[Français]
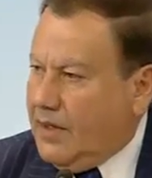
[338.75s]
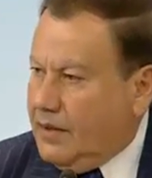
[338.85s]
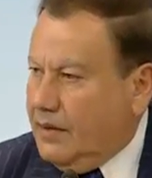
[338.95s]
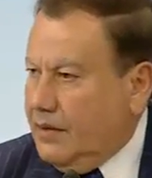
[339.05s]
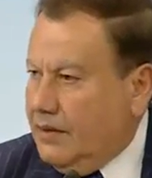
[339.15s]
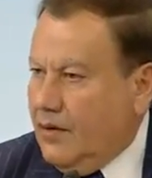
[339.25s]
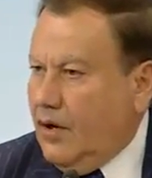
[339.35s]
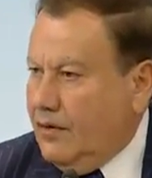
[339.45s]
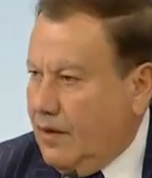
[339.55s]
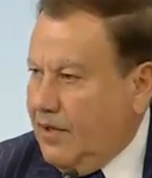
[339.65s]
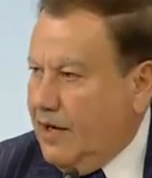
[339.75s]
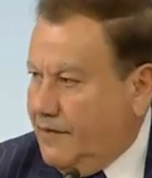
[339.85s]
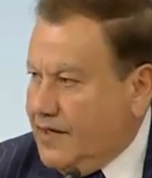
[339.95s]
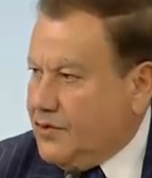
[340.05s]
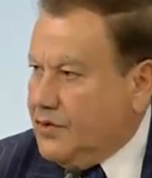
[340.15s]
aient créé, généré les
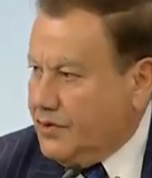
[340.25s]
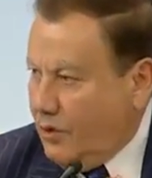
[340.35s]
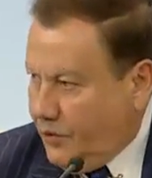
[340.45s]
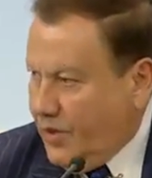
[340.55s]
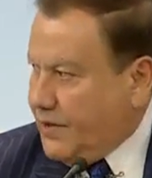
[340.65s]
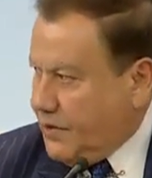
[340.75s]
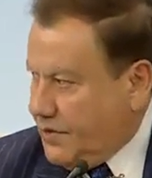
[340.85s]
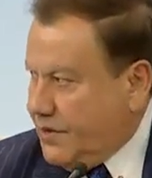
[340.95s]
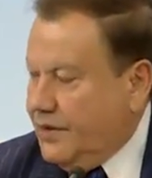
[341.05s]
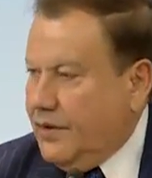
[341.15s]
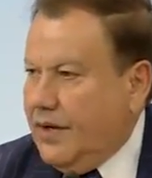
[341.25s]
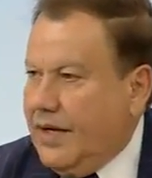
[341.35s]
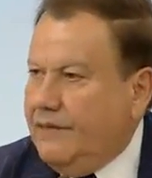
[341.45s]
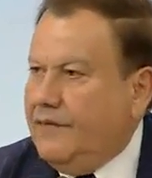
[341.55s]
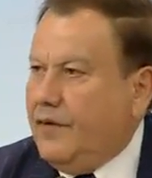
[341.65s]
réseaux en question dans ces
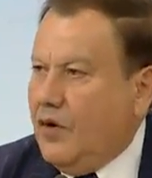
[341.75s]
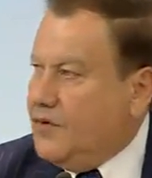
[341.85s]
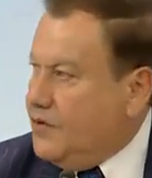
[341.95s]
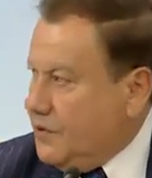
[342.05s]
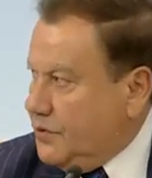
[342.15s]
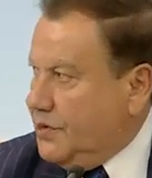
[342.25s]
pays, c'est que